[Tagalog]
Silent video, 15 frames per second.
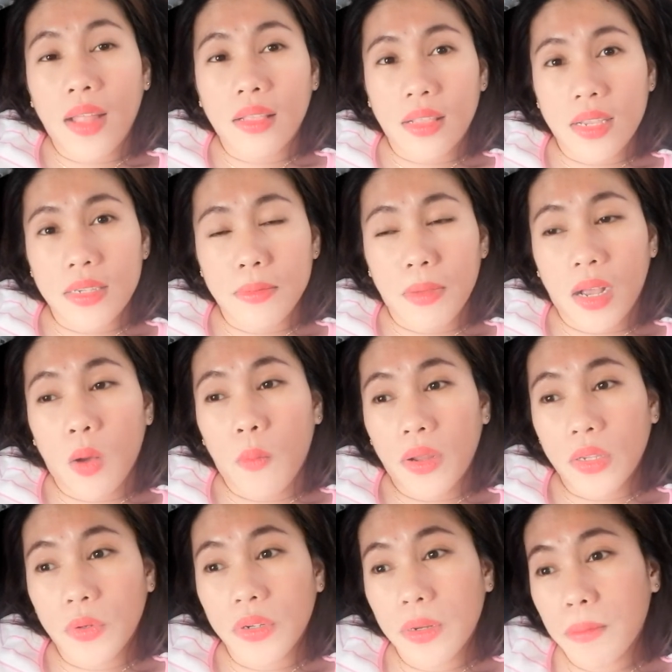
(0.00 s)
at least
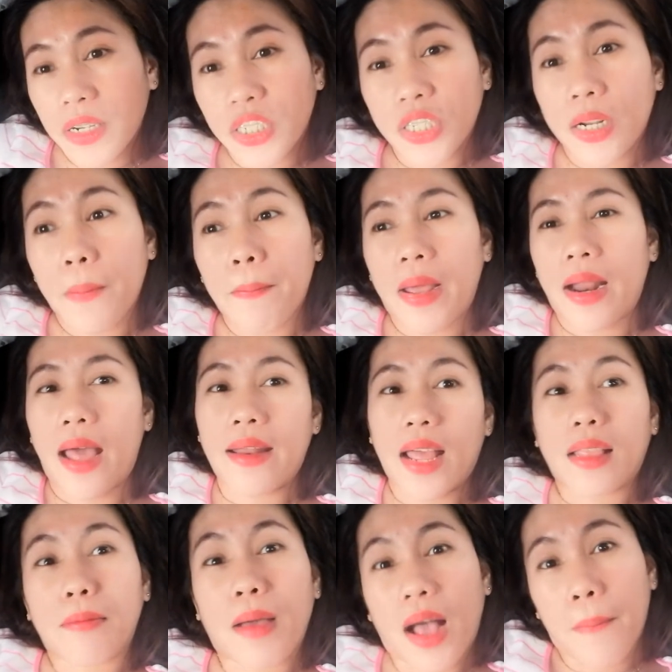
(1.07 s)
magawan ko naman siya ng paraan
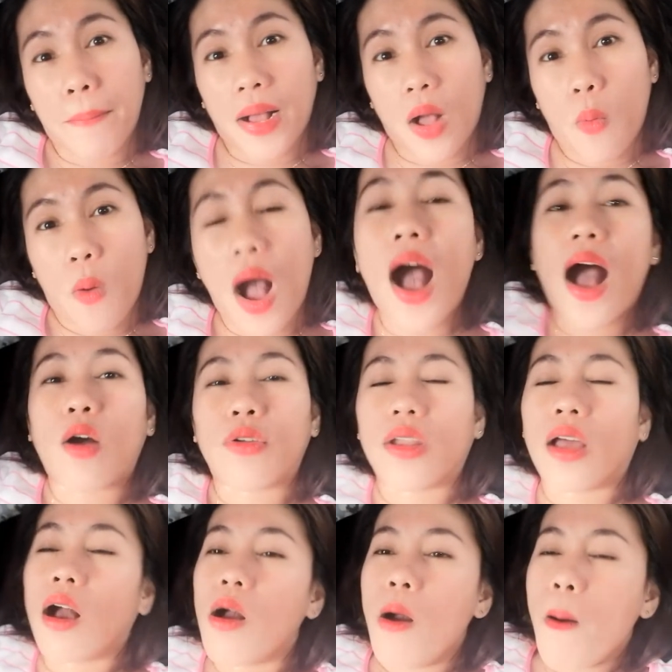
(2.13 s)
at makapagawa ako
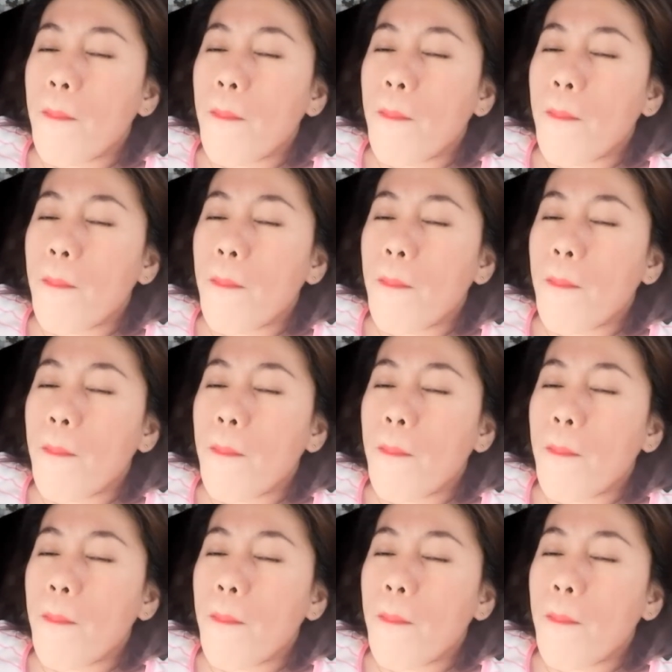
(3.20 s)
ng